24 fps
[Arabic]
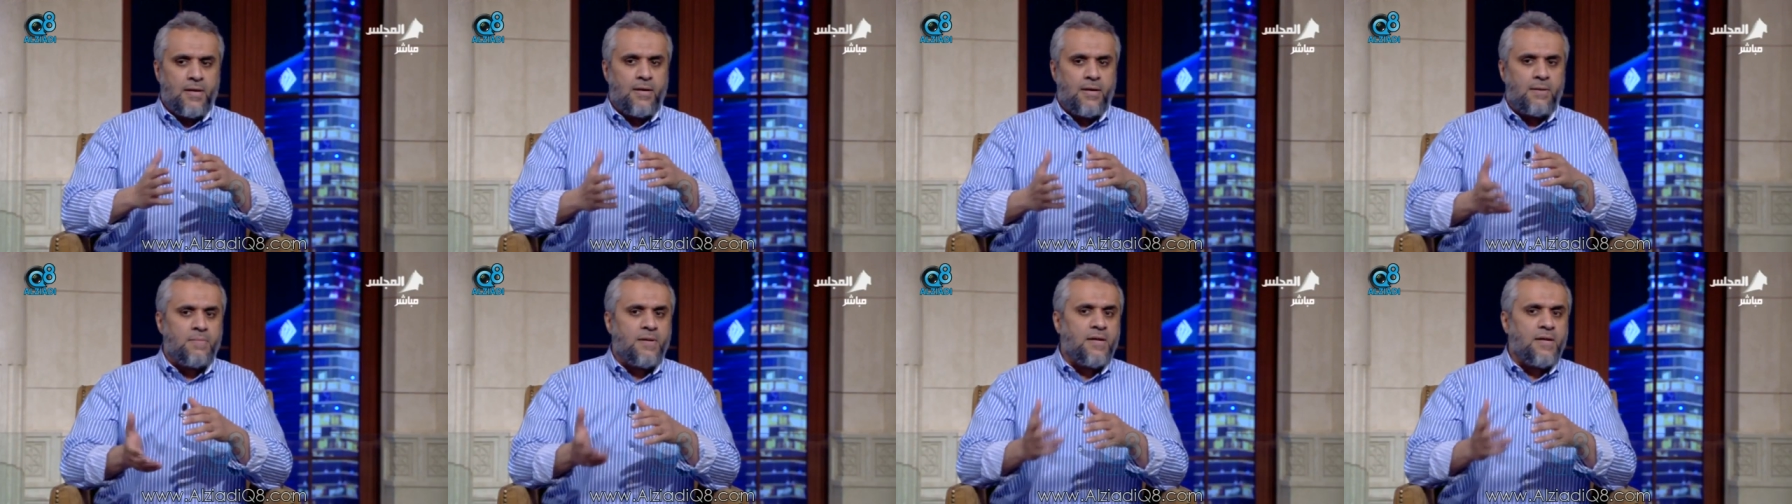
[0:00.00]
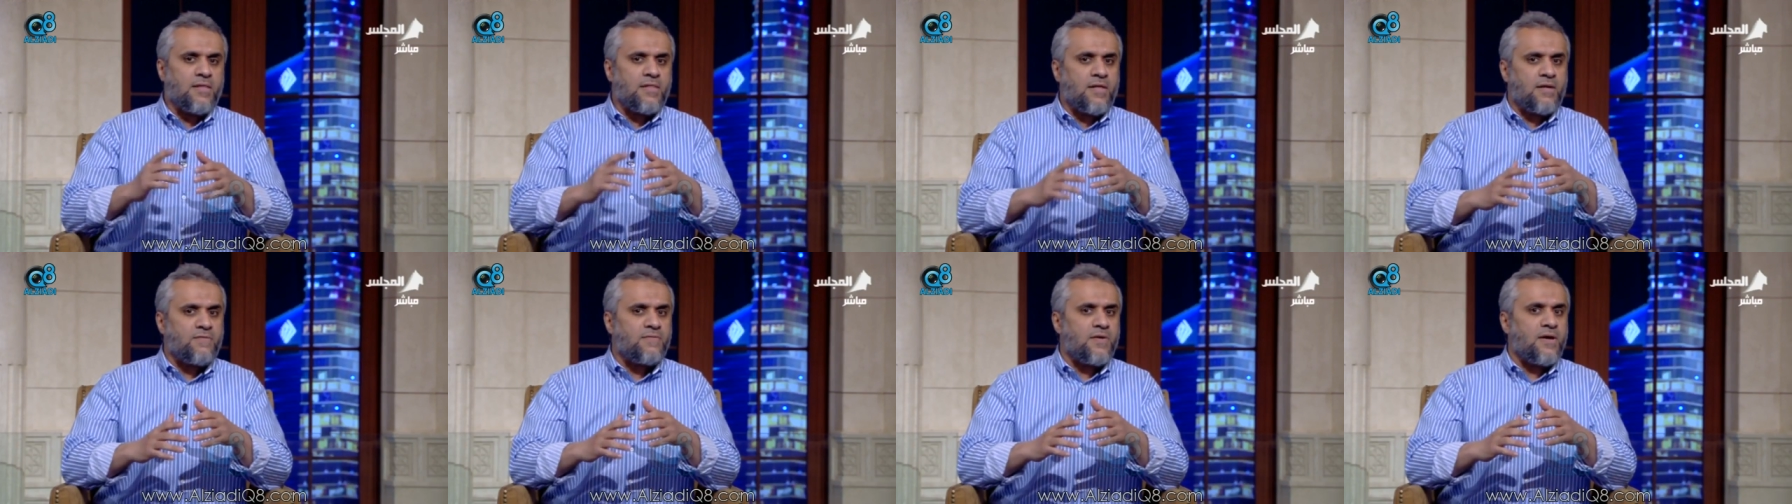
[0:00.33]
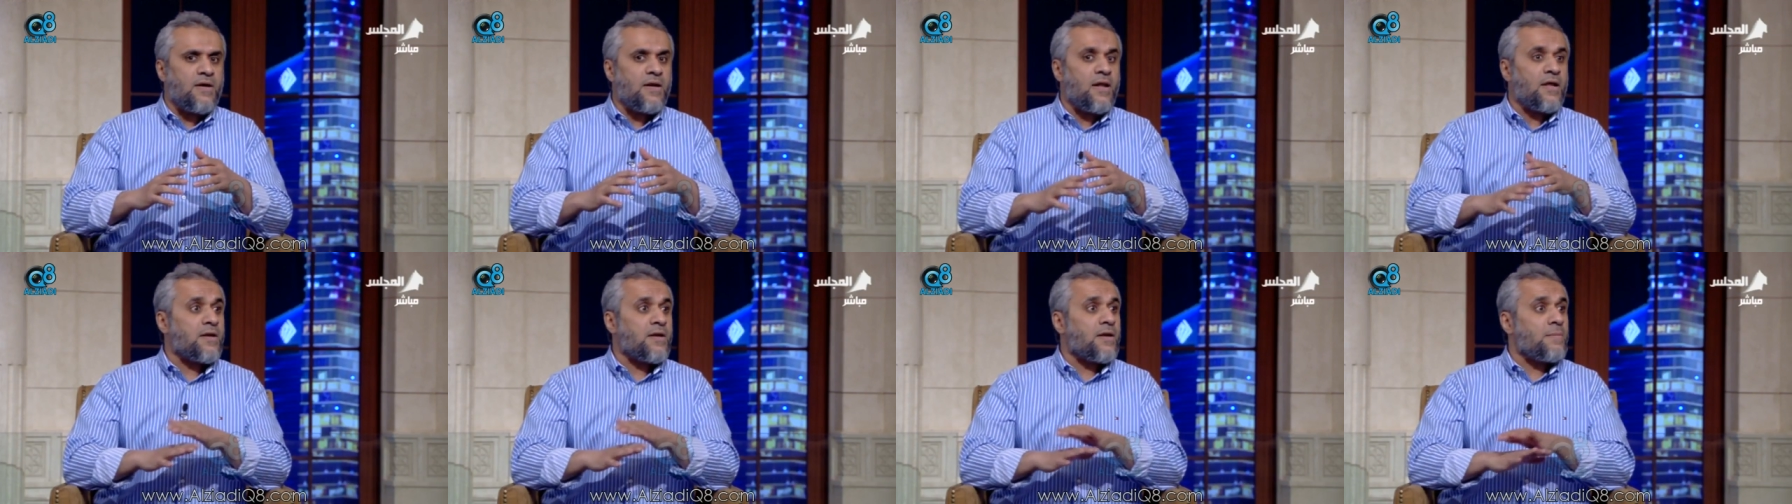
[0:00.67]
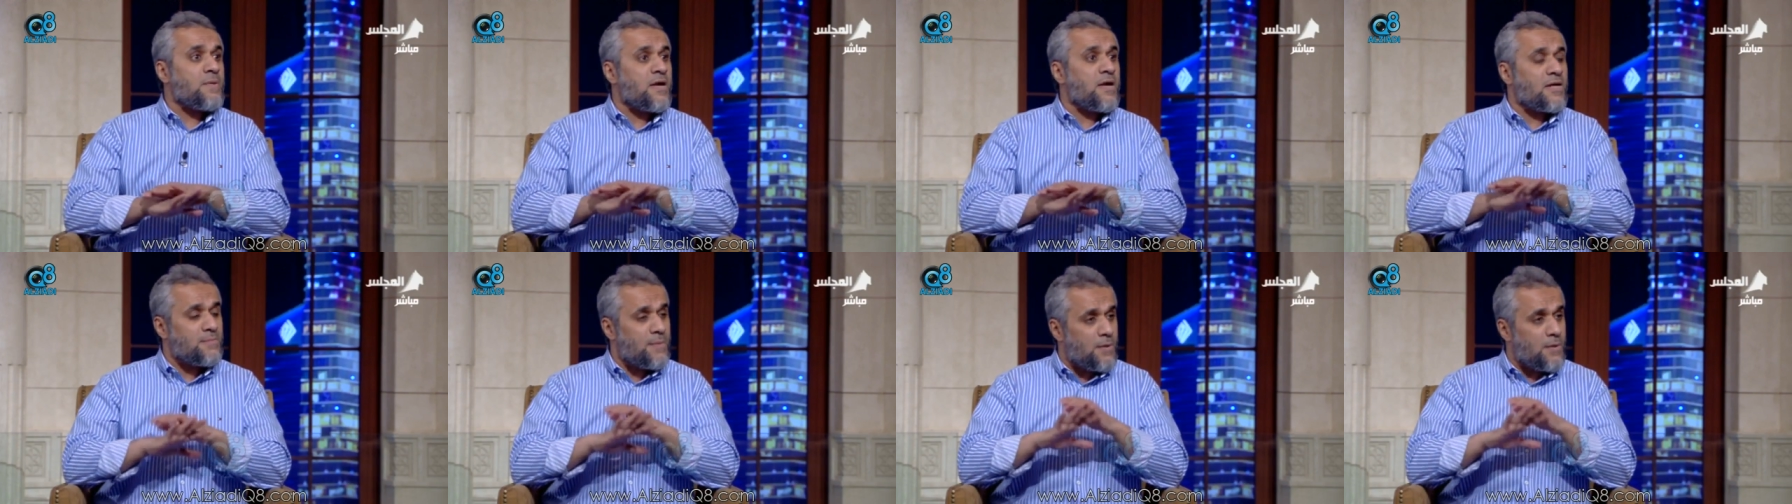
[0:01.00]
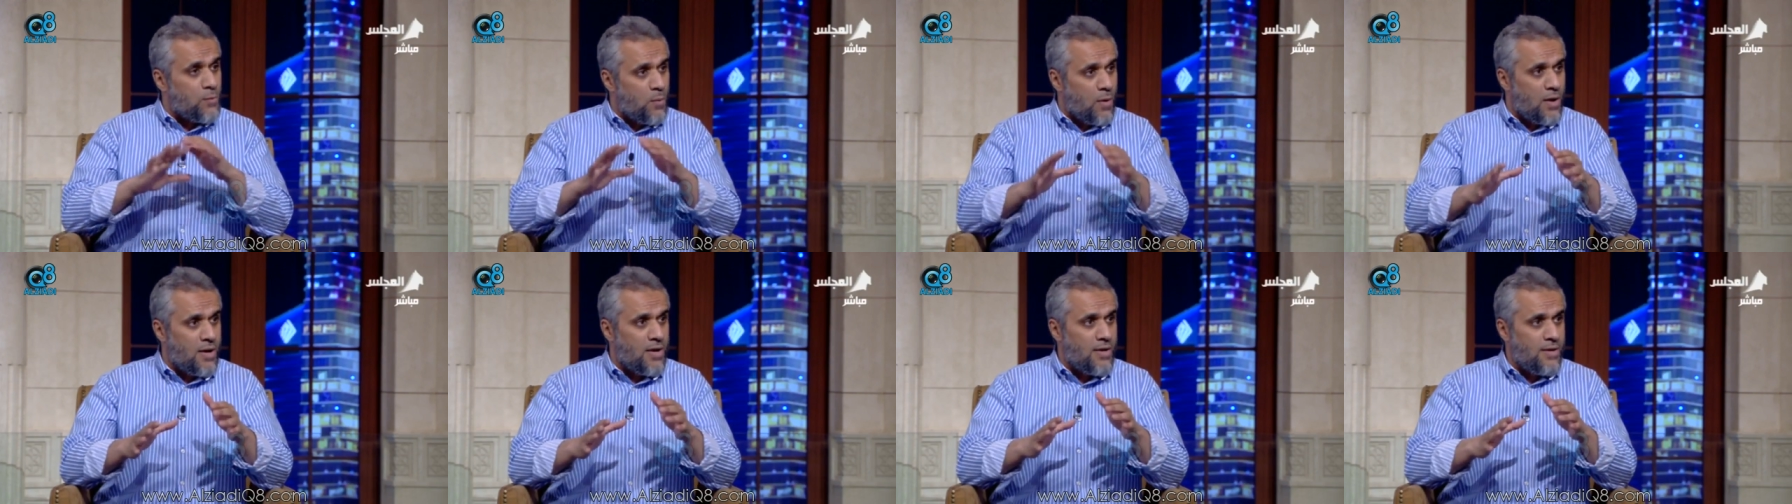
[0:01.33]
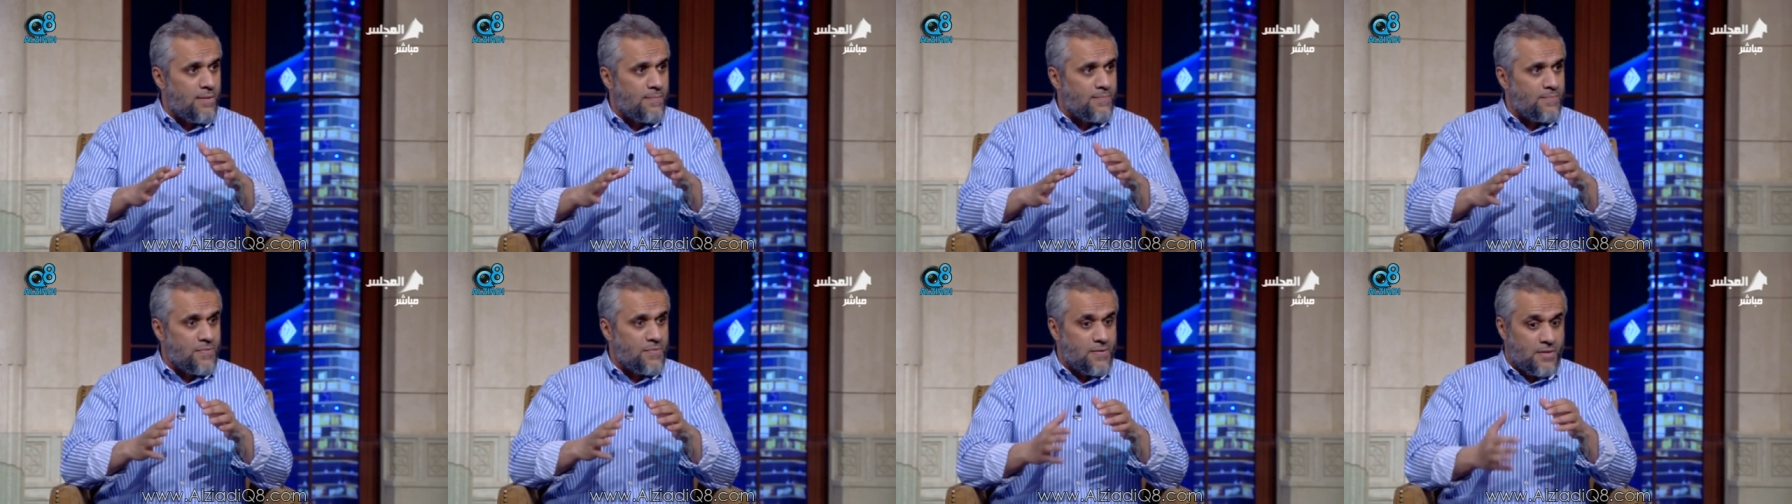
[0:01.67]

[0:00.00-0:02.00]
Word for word: بالاضافه الى الرميات بانواعها